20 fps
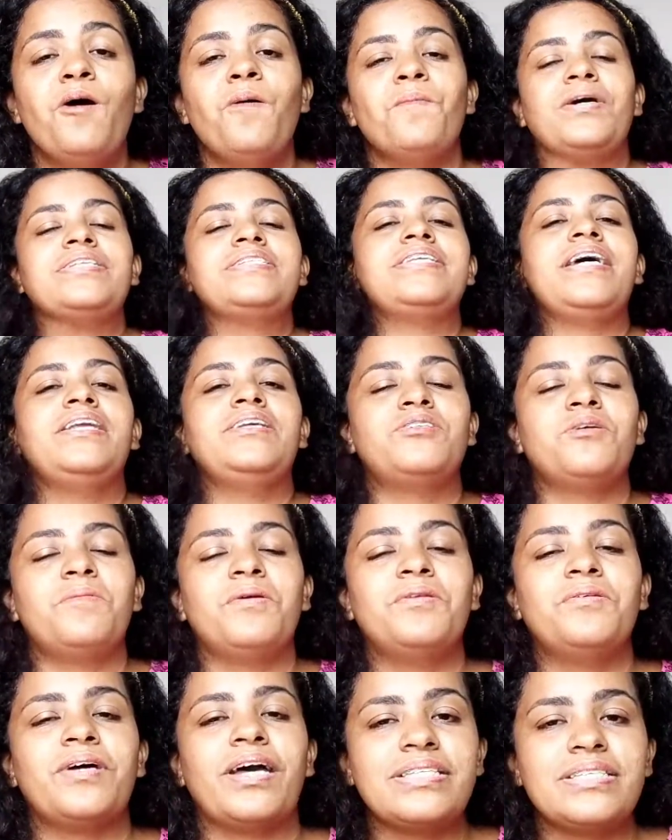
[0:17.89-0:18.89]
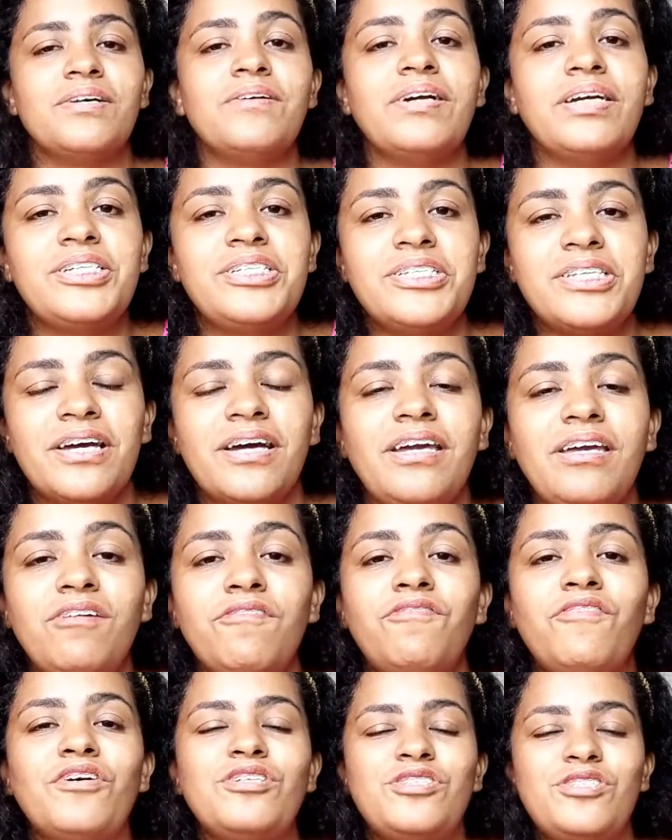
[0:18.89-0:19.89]
Uma série sobre educação cristã e
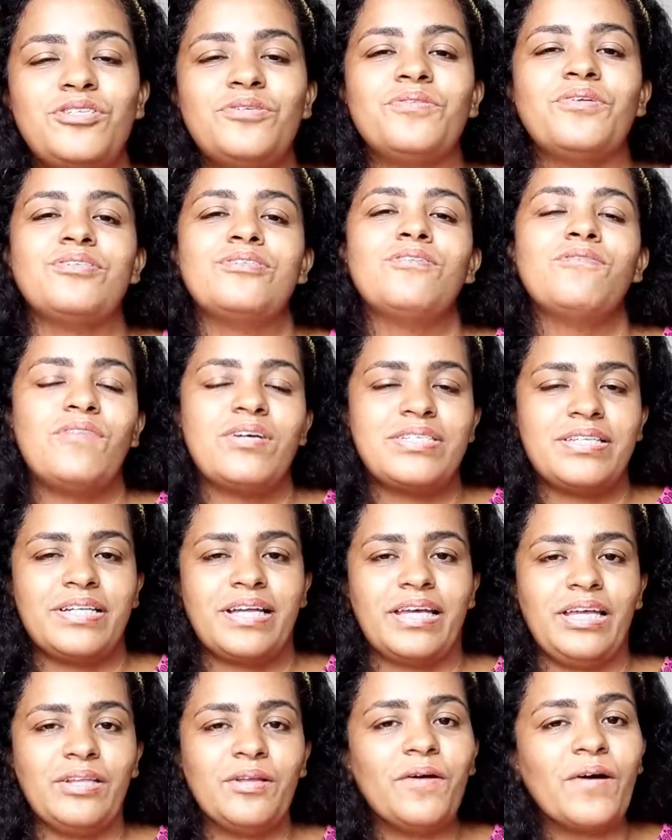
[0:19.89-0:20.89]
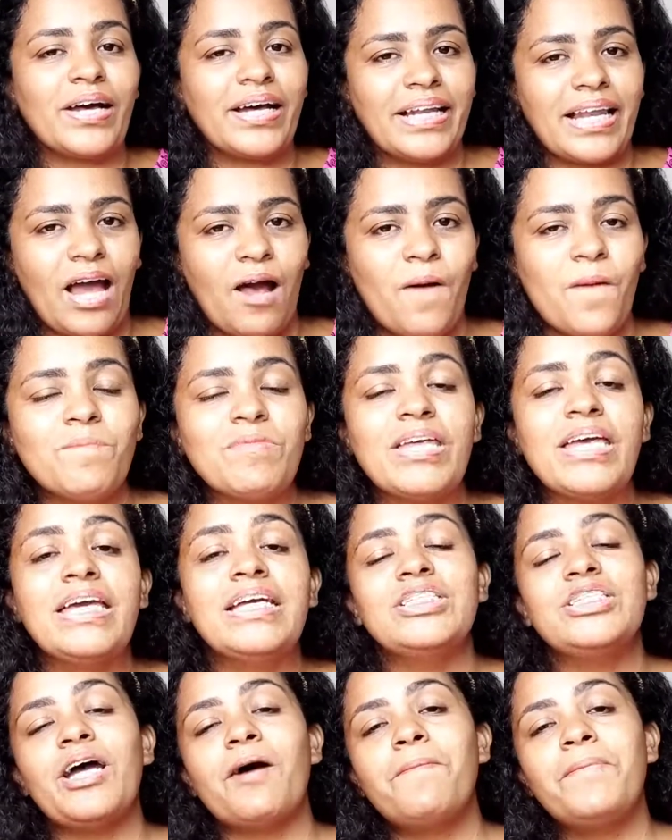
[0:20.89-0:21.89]
infantil que eu estou fazendo aqui no canal,
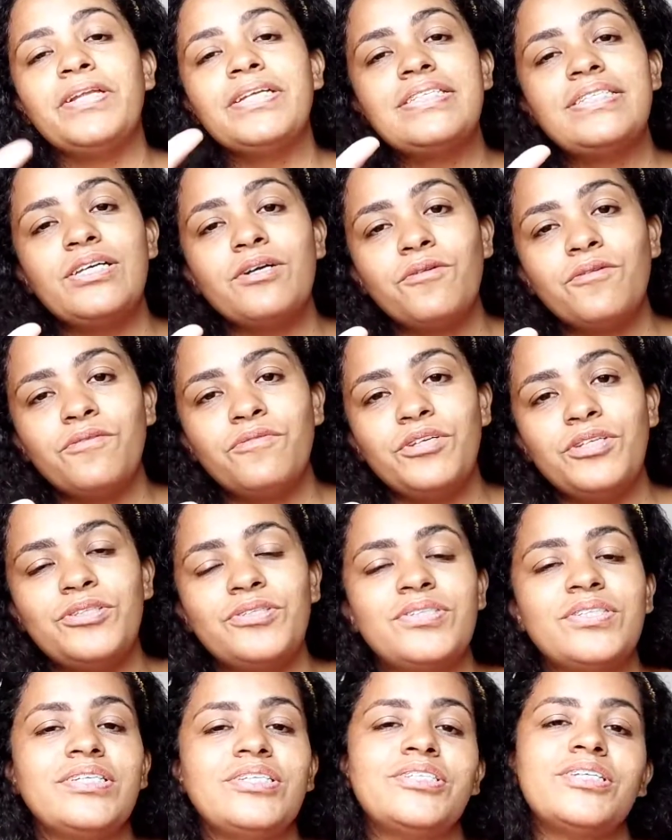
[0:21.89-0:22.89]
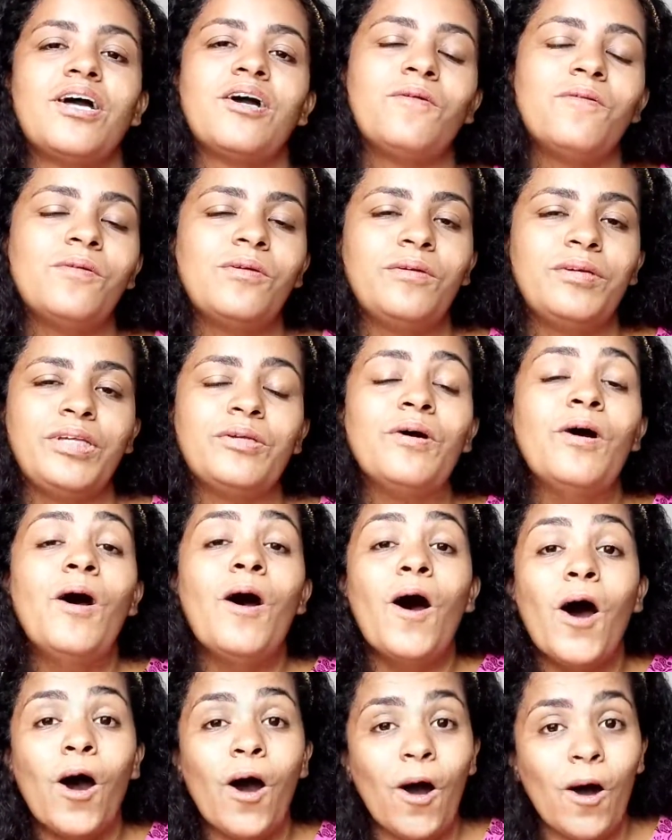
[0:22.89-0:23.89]
de apenas 5 vídeos que está concluindo
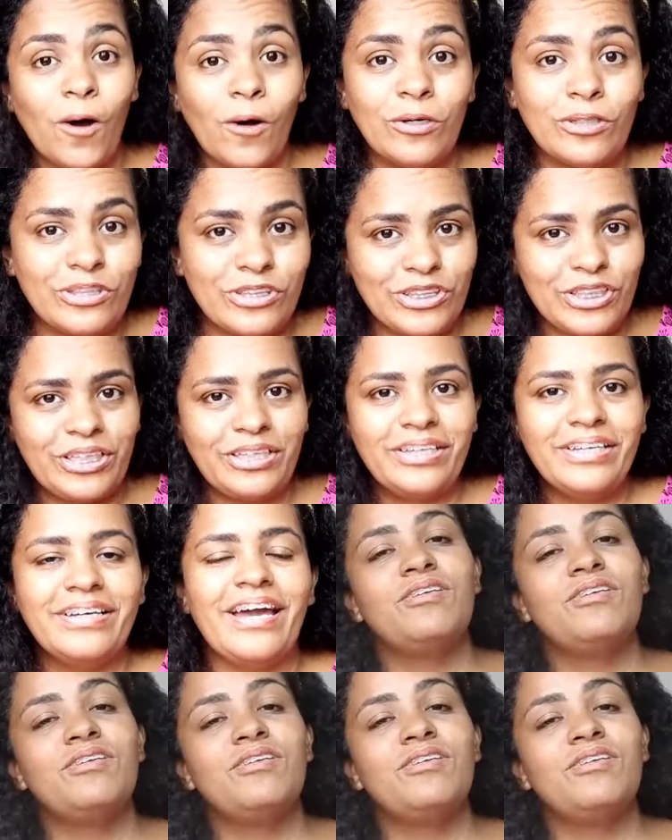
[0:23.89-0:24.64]
hoje.